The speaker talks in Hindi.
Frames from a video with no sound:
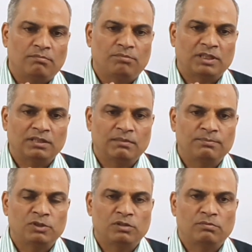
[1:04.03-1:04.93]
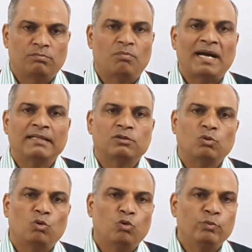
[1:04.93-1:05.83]
मतलब बात
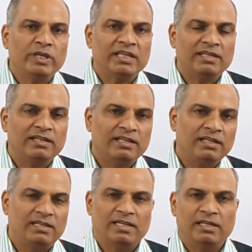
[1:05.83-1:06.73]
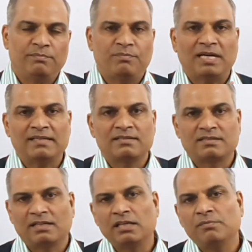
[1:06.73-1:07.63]
ओबी की नहीं है बात
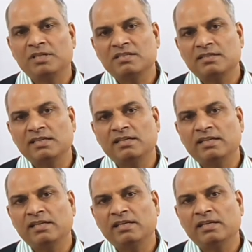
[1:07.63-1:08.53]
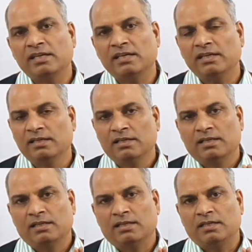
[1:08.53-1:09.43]
सलेबस की नहीं है
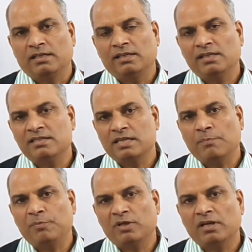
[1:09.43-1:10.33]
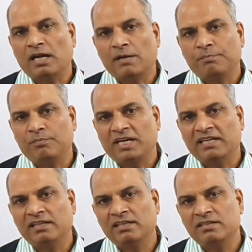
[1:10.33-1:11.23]
ये चैप्टर आप
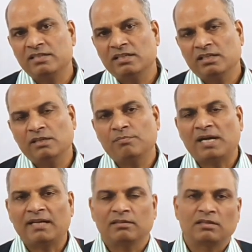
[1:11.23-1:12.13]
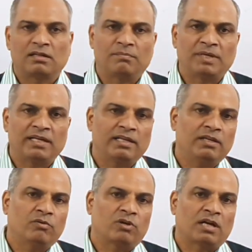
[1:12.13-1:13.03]
मान लीजिए कि बात
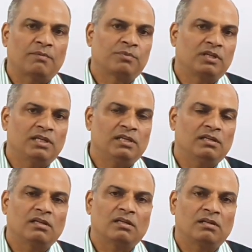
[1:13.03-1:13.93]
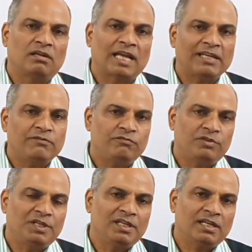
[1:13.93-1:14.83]
हमारे और आपकी लाइफ
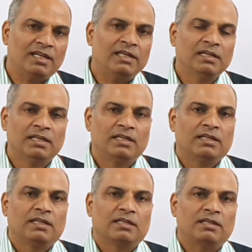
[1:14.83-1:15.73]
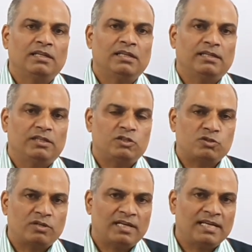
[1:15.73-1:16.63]
की है कि
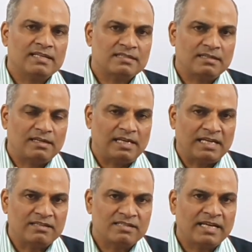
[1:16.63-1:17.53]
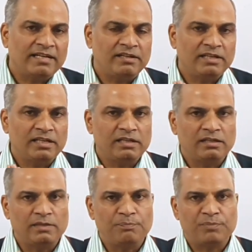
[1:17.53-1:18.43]
स्ट्रेस एंजाइटी
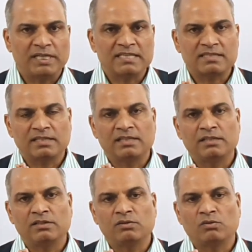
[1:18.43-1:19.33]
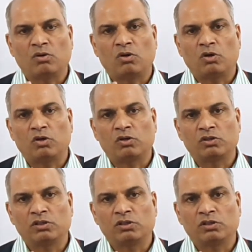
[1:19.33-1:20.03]
डिप्रेशन और